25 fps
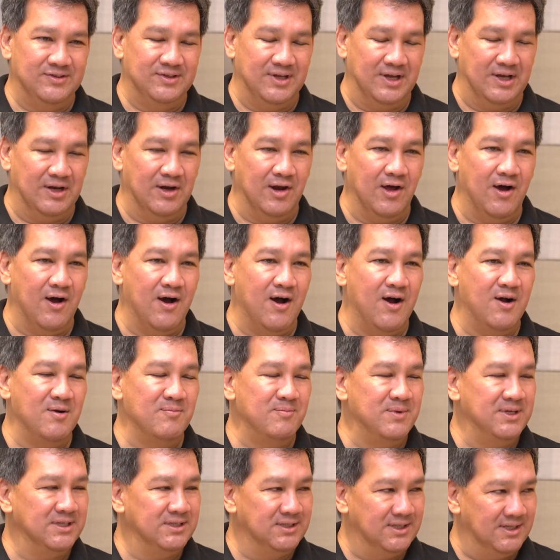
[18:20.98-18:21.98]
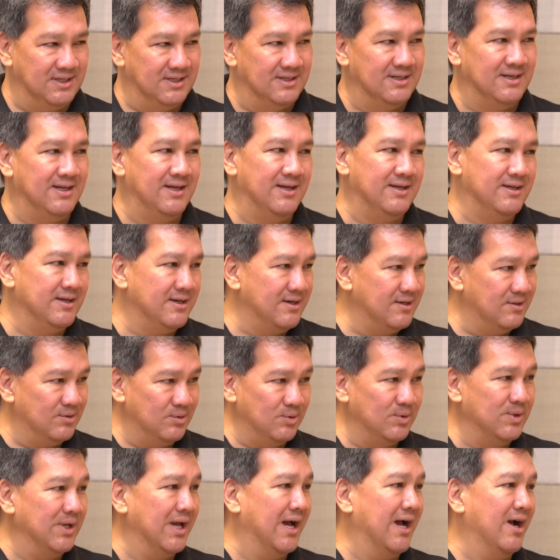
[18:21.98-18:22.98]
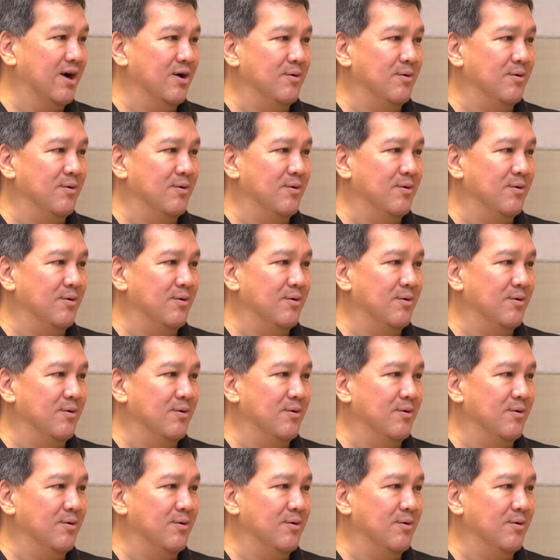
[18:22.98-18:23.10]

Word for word: เสียงร้อง มิติเลเยอร์ทุกอย่าง